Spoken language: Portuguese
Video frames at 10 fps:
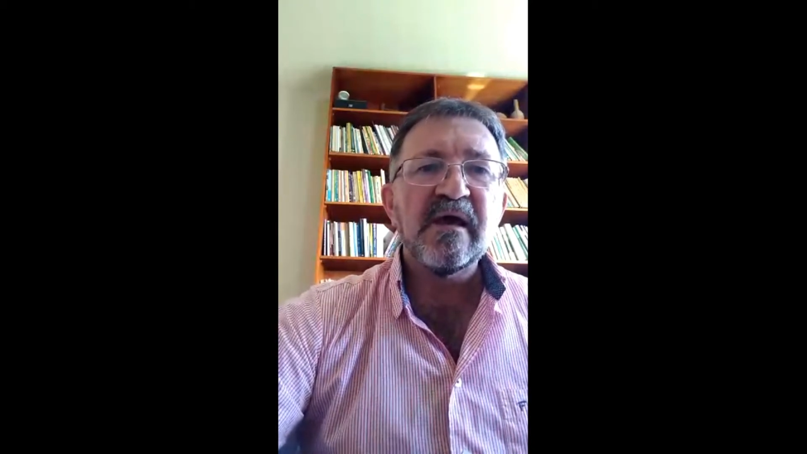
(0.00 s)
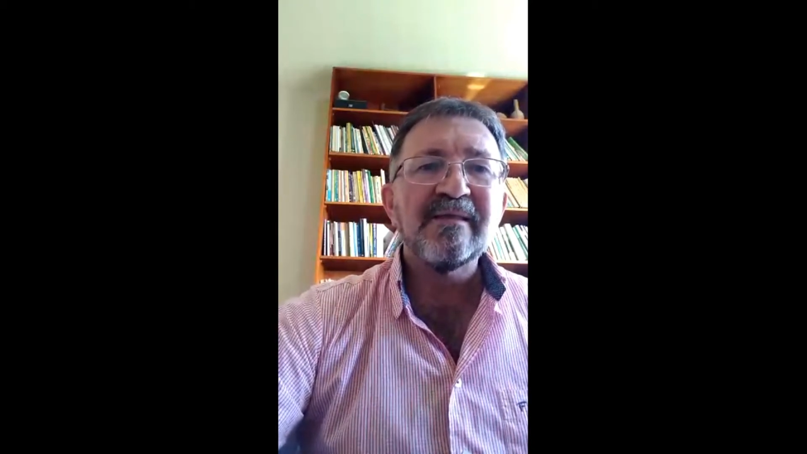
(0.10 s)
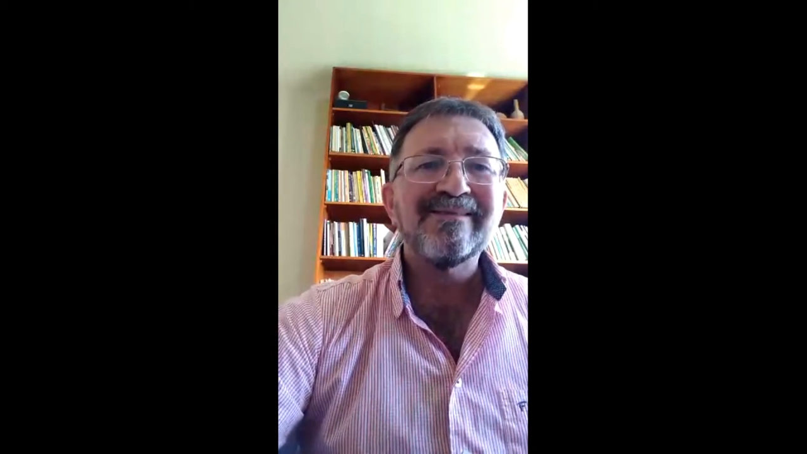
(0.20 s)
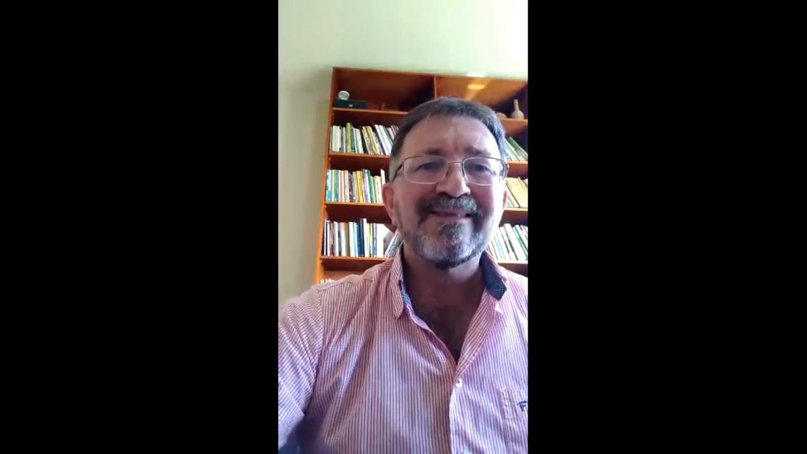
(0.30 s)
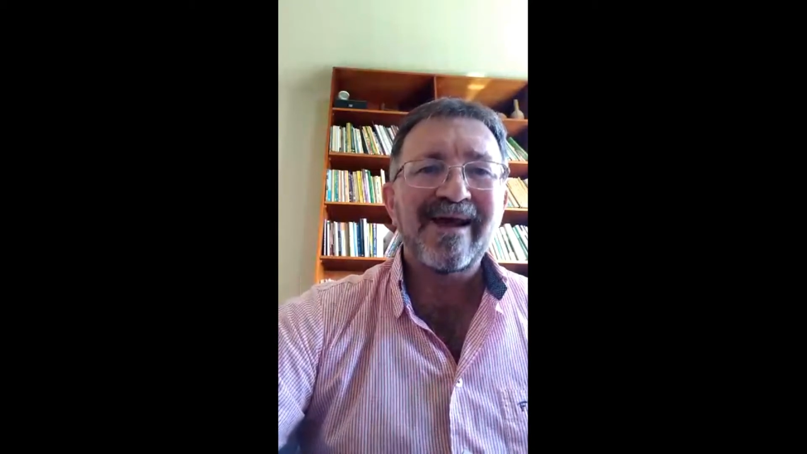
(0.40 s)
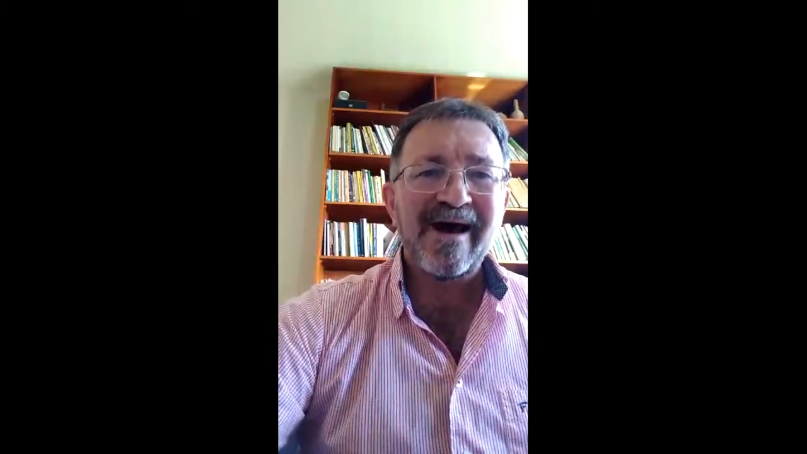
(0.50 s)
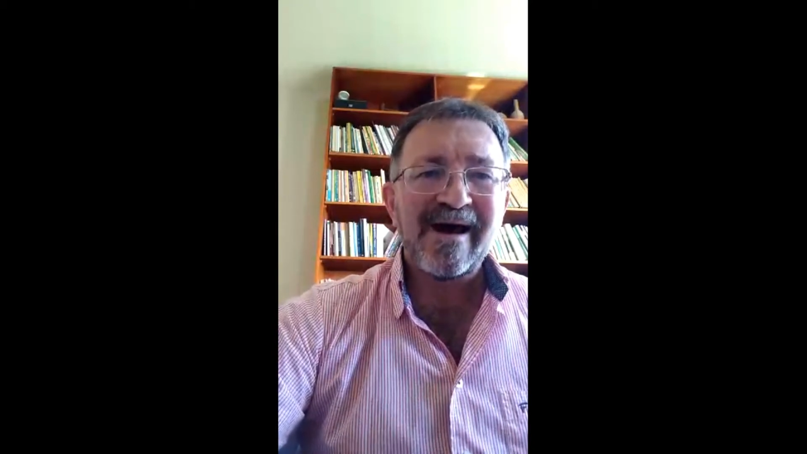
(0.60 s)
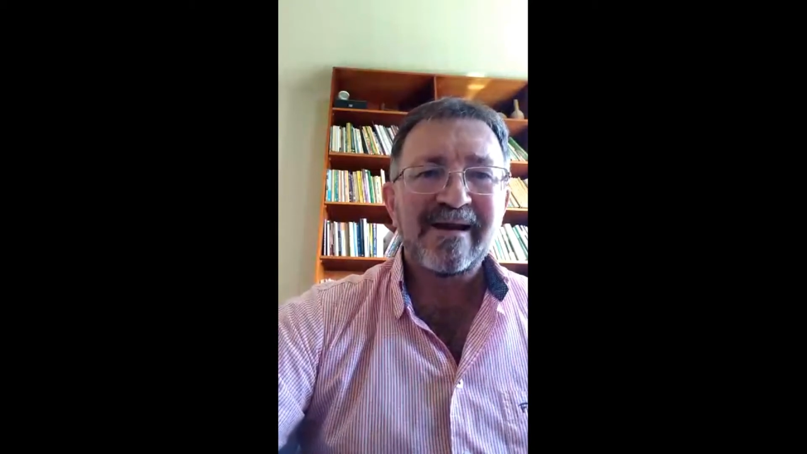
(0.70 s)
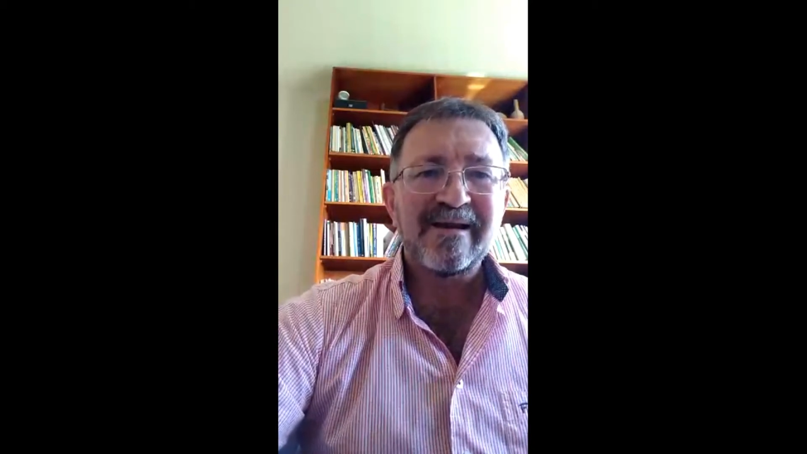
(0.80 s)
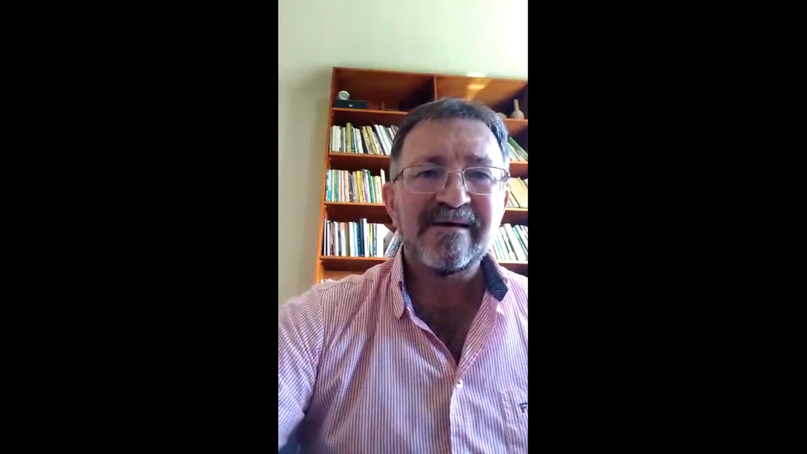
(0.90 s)

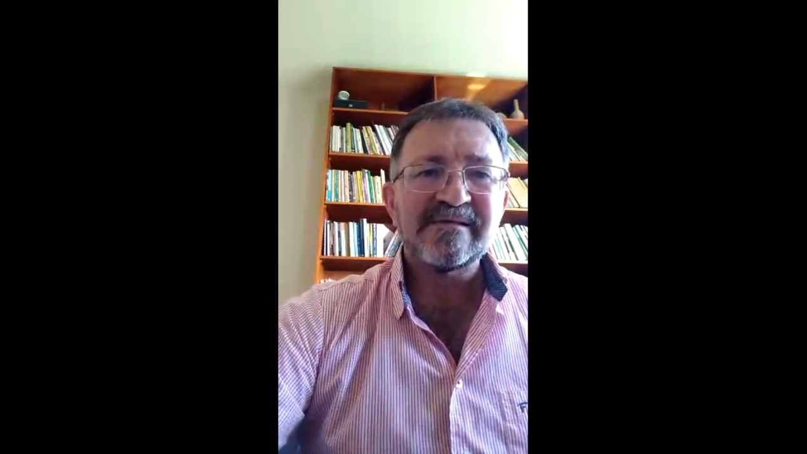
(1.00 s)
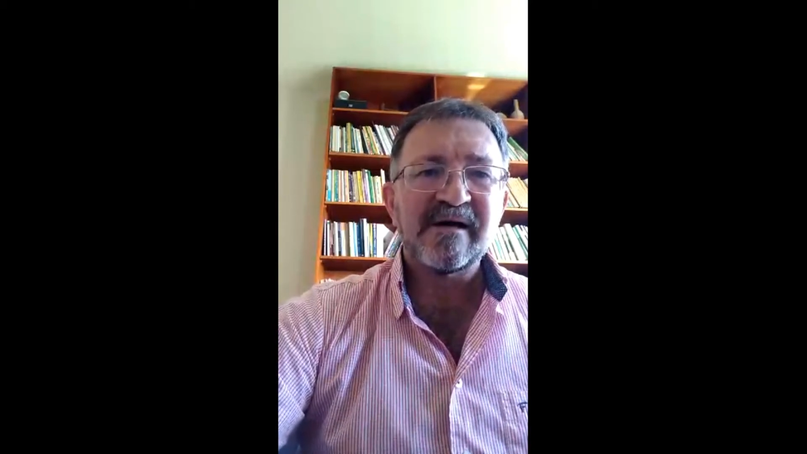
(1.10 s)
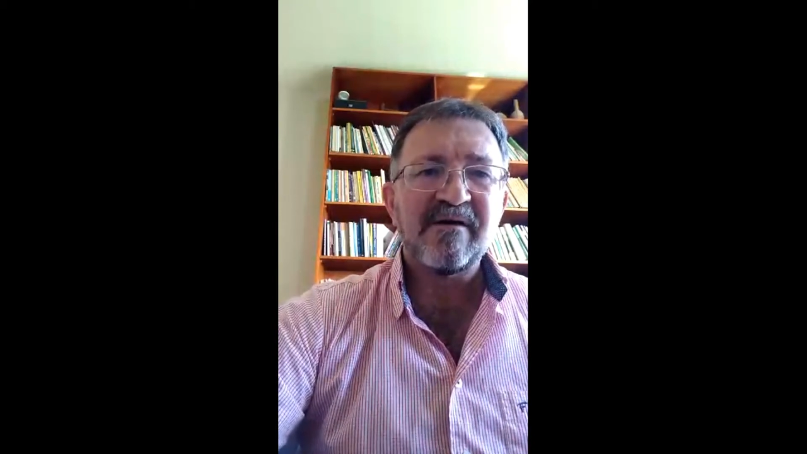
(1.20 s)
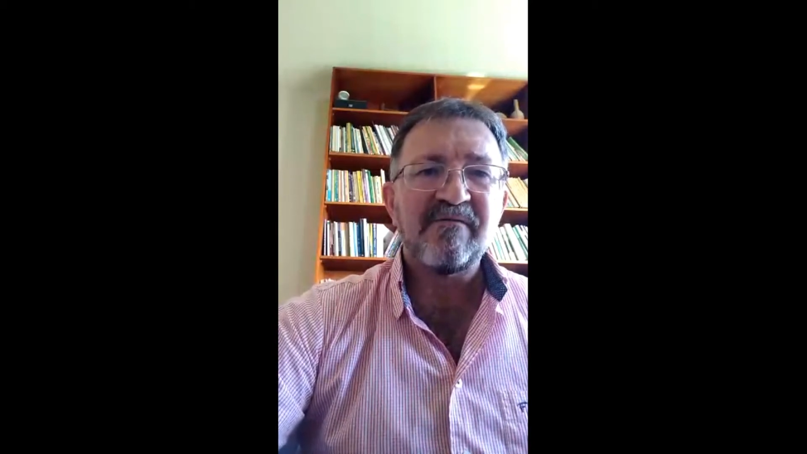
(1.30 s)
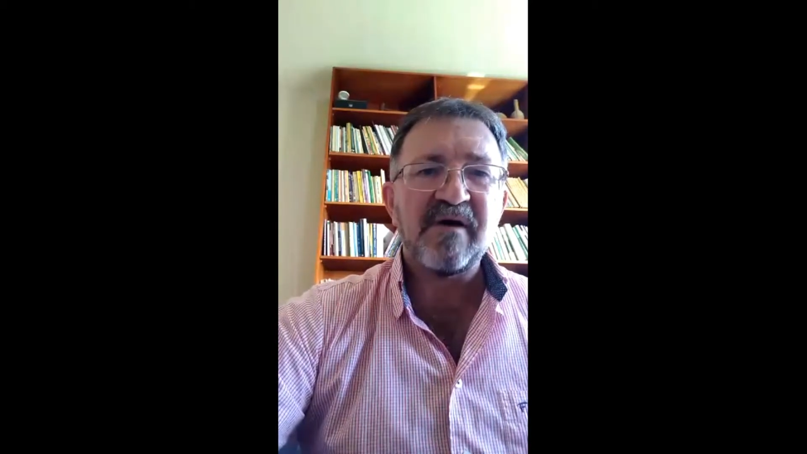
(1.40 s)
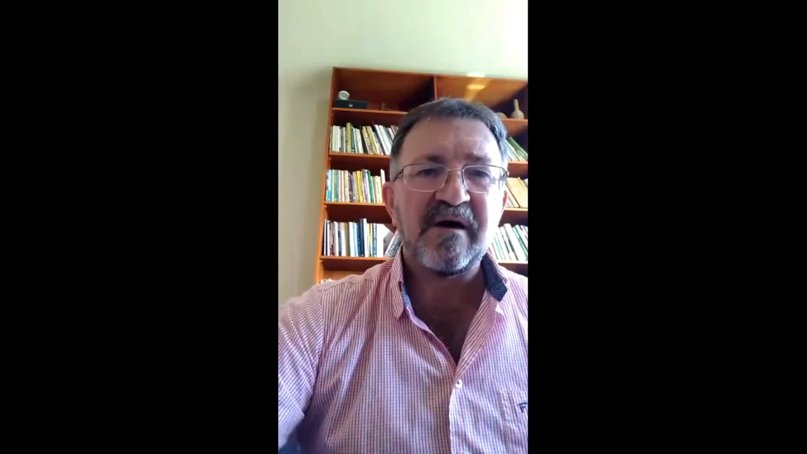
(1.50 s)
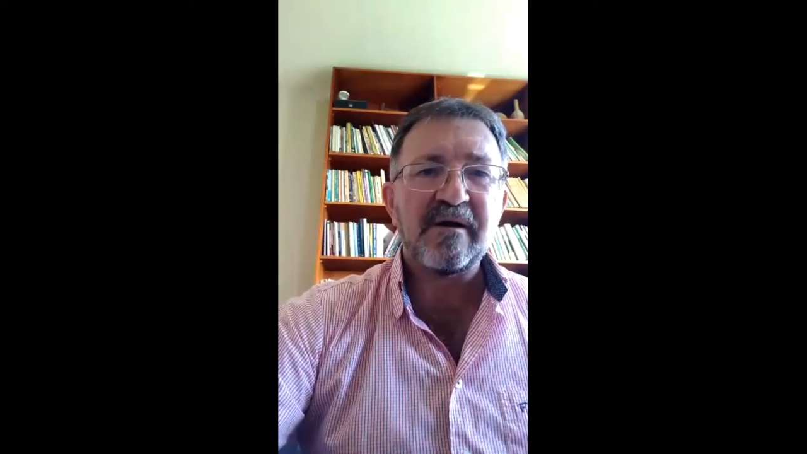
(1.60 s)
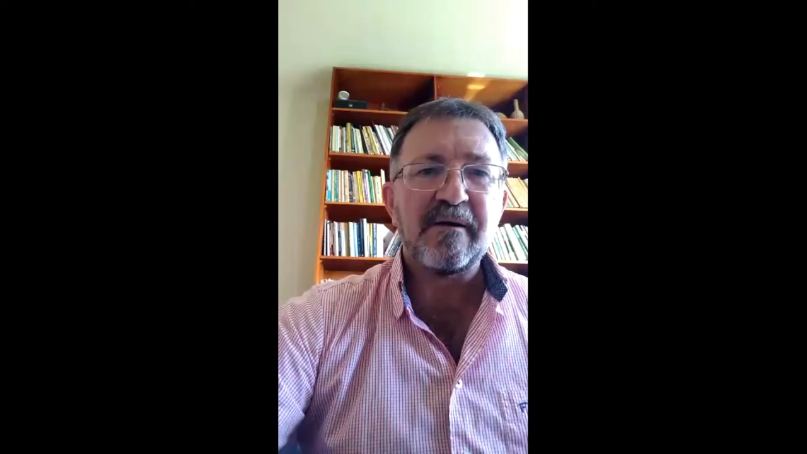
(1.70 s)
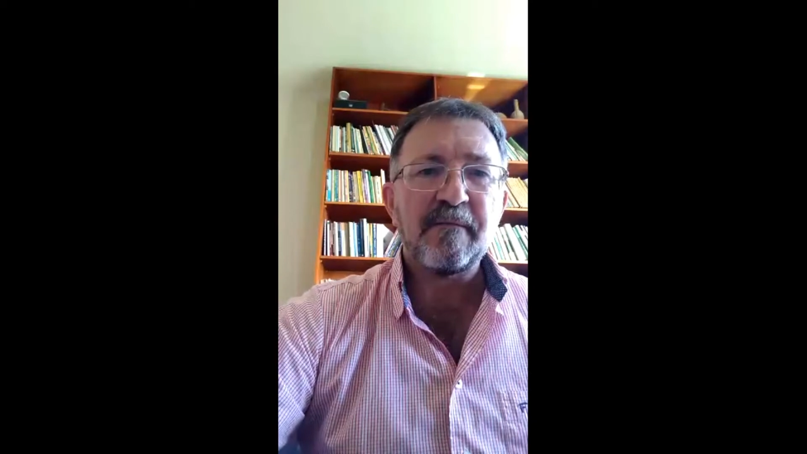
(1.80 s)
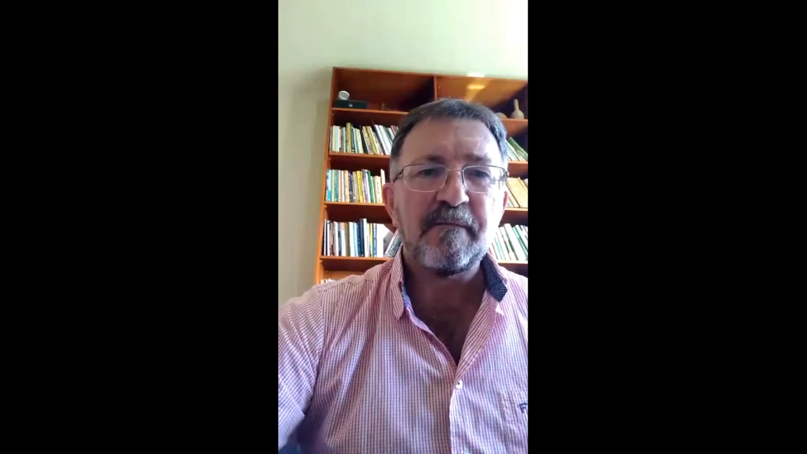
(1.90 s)
entrar nessa caverna.